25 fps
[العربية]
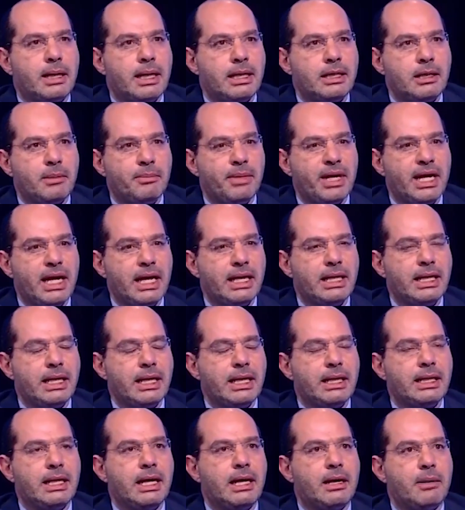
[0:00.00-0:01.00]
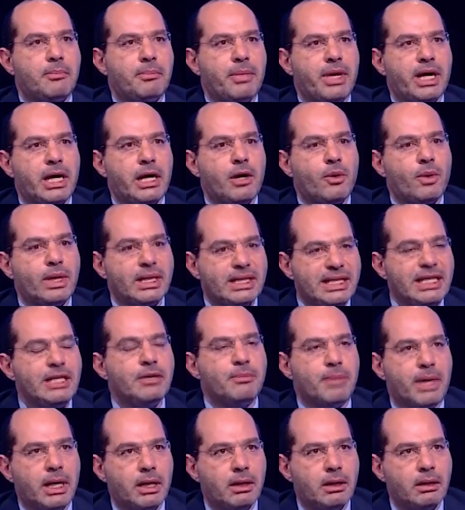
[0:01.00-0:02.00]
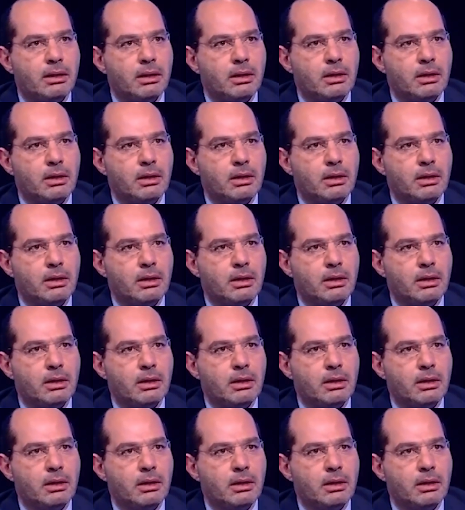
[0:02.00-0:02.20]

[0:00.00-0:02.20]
أنا برأيي إلى بخواتيمها